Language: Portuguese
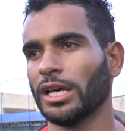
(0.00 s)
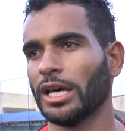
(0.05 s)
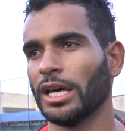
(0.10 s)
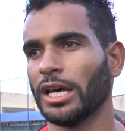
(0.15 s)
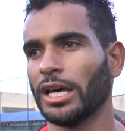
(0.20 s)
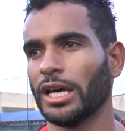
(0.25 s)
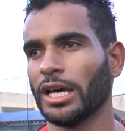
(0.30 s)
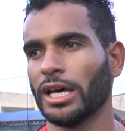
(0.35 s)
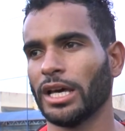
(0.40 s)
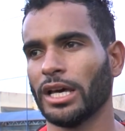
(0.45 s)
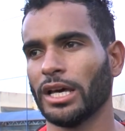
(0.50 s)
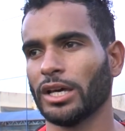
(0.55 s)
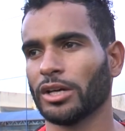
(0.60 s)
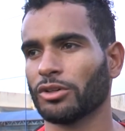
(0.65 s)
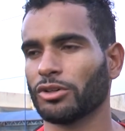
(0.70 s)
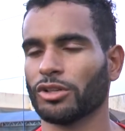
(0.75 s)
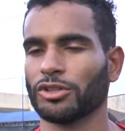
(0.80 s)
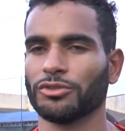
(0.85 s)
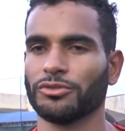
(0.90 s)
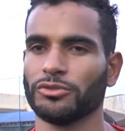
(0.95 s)
É,
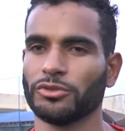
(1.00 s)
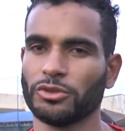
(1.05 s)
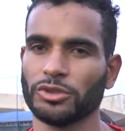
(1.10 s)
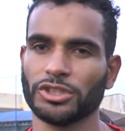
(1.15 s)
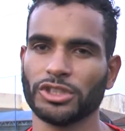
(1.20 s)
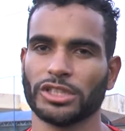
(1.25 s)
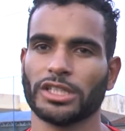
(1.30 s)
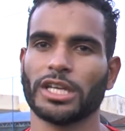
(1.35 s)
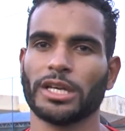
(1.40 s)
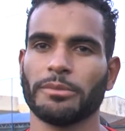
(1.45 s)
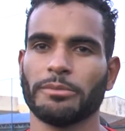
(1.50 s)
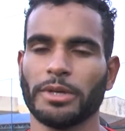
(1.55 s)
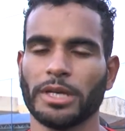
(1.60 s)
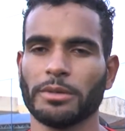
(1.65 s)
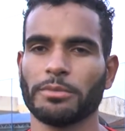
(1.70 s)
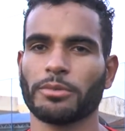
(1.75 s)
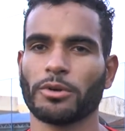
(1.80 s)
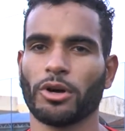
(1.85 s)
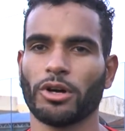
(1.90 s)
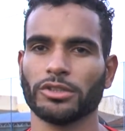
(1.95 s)
crossfoot, que é bem
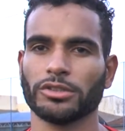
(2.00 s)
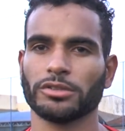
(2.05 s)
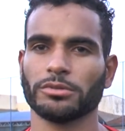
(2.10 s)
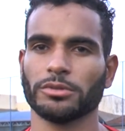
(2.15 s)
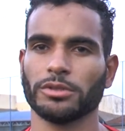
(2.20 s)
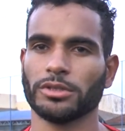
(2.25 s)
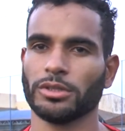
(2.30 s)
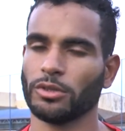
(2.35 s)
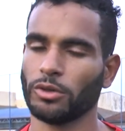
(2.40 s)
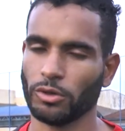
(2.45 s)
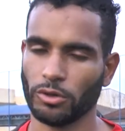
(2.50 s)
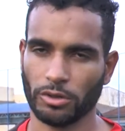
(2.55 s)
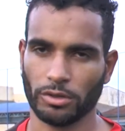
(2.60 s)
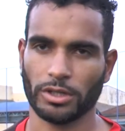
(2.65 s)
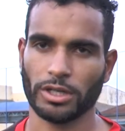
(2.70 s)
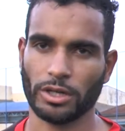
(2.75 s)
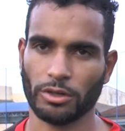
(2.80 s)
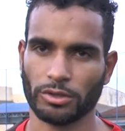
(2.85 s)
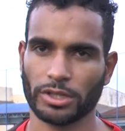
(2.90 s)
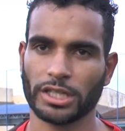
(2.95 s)
próximo, ou
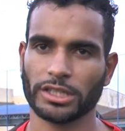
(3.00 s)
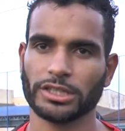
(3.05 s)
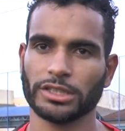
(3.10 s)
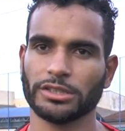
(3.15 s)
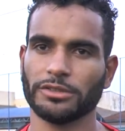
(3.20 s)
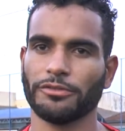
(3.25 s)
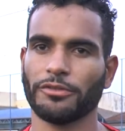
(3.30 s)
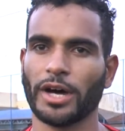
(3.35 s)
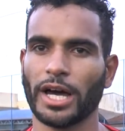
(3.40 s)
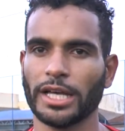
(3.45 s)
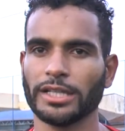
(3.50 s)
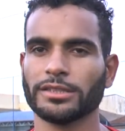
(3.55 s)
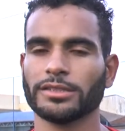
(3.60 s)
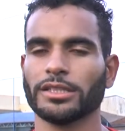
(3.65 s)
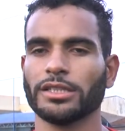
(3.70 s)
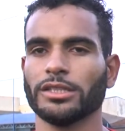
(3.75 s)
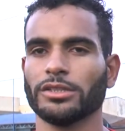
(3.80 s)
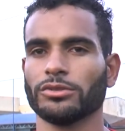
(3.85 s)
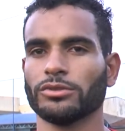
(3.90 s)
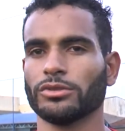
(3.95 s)
é o que a gente faz,
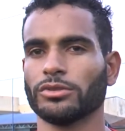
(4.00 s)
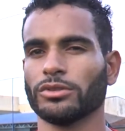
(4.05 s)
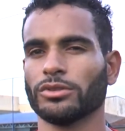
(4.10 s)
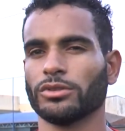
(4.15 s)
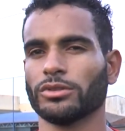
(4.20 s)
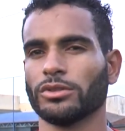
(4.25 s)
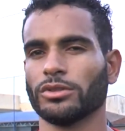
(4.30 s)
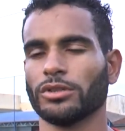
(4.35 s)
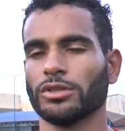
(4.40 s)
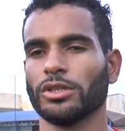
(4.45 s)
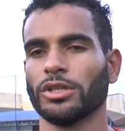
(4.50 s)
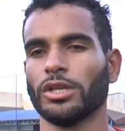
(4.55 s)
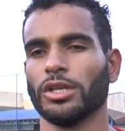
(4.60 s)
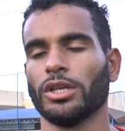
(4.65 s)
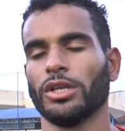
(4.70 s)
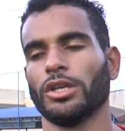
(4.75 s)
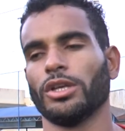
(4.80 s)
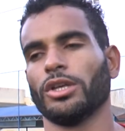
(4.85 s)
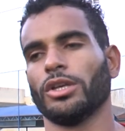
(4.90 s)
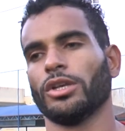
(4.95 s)
né? No,
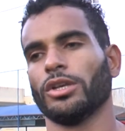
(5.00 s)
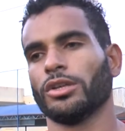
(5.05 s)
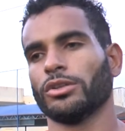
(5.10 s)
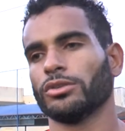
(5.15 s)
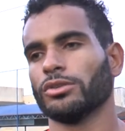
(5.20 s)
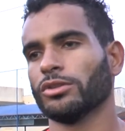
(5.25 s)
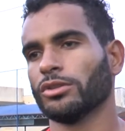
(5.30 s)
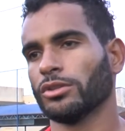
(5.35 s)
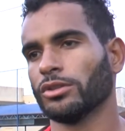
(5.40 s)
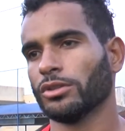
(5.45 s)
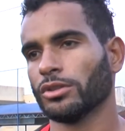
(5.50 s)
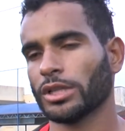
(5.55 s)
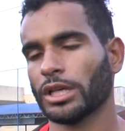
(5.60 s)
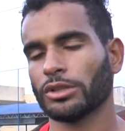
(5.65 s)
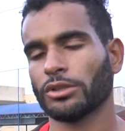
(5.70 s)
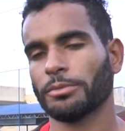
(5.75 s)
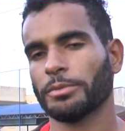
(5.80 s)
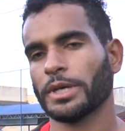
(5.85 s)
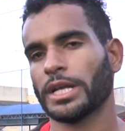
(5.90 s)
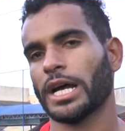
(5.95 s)
no, lá
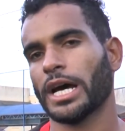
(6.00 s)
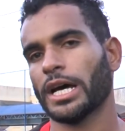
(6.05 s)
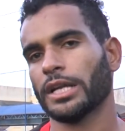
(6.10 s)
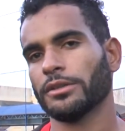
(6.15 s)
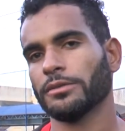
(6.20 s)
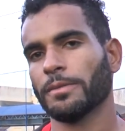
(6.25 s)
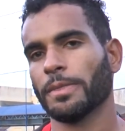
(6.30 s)
no Operário.